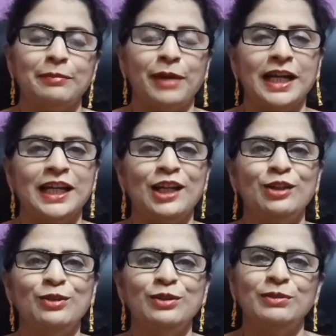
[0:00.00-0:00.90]

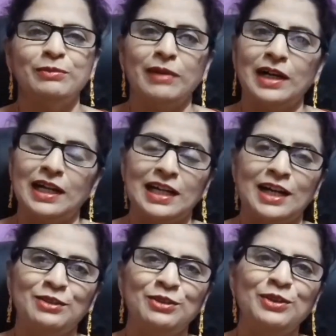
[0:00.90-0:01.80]
మహిళలు
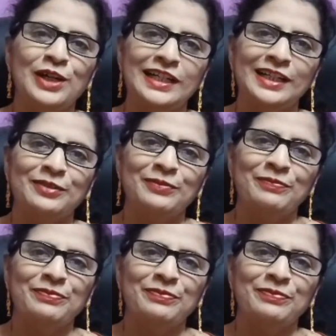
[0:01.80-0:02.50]
మహారాణులు అంటారు